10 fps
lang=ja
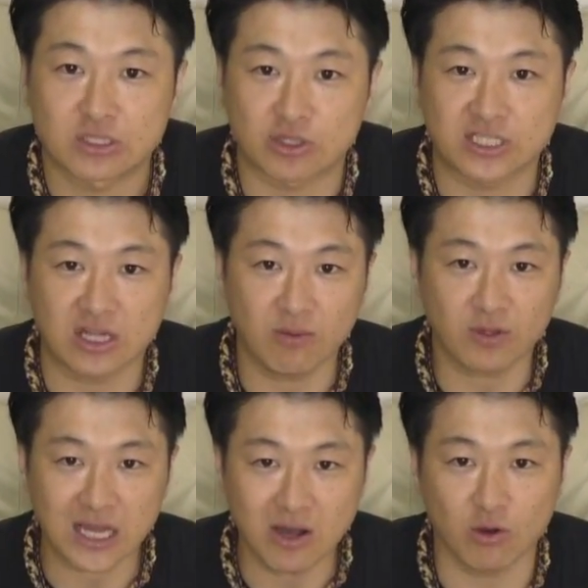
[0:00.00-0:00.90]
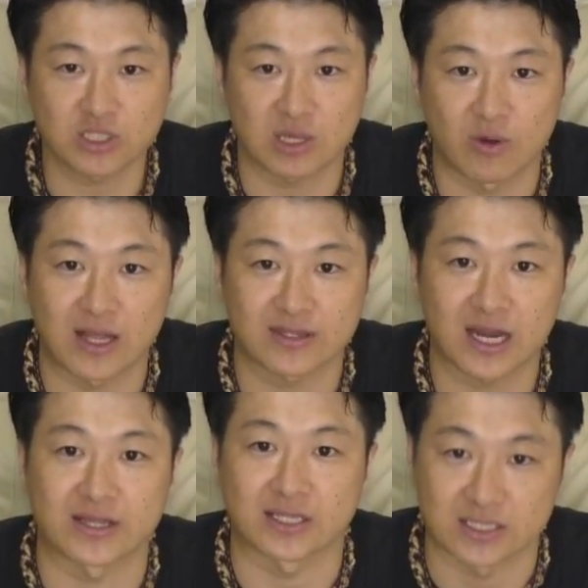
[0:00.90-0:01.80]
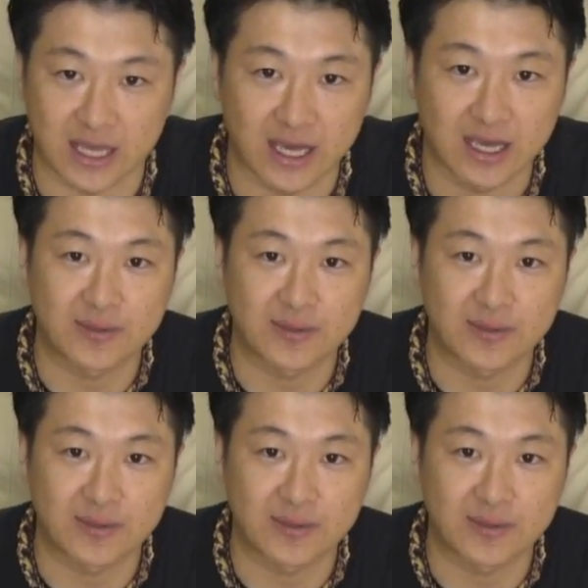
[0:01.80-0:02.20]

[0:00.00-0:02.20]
そちらのボタンを押してもらったらですね、